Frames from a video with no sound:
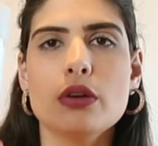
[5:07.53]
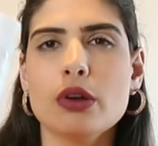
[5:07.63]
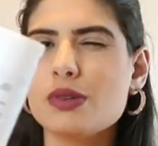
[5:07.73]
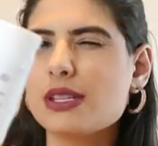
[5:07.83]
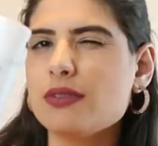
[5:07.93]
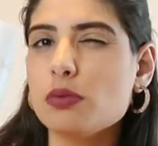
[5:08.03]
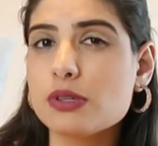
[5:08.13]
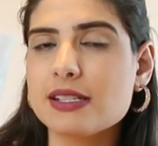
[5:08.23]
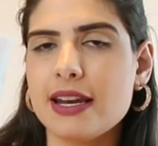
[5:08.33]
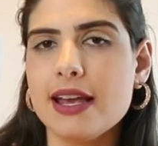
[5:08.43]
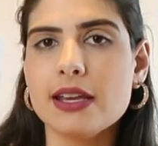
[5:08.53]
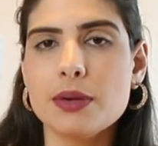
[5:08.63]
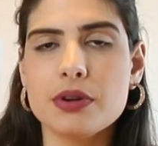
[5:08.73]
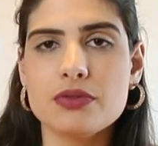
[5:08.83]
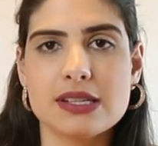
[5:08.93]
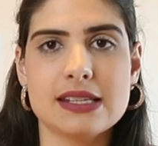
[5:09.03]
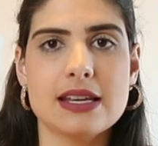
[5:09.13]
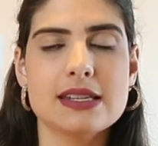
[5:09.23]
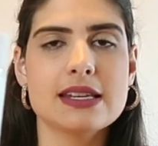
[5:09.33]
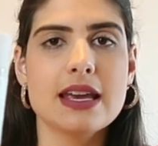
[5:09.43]
Eu, inclusive, mostrei aqui pra
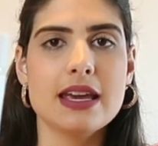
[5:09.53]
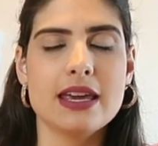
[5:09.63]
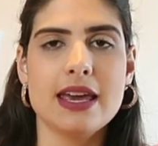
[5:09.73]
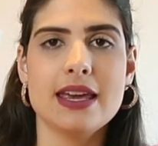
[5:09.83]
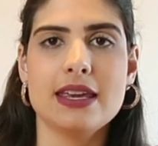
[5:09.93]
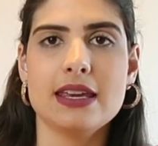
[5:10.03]
vocês em,